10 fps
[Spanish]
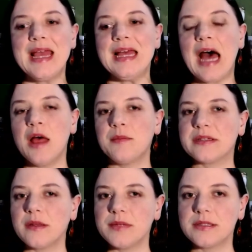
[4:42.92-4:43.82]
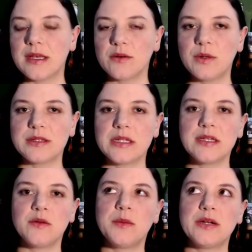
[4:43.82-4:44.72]
Además también se da cuenta el
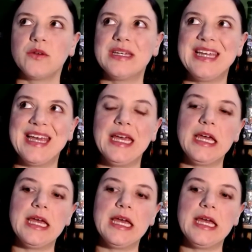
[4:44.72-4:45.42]
ser humano que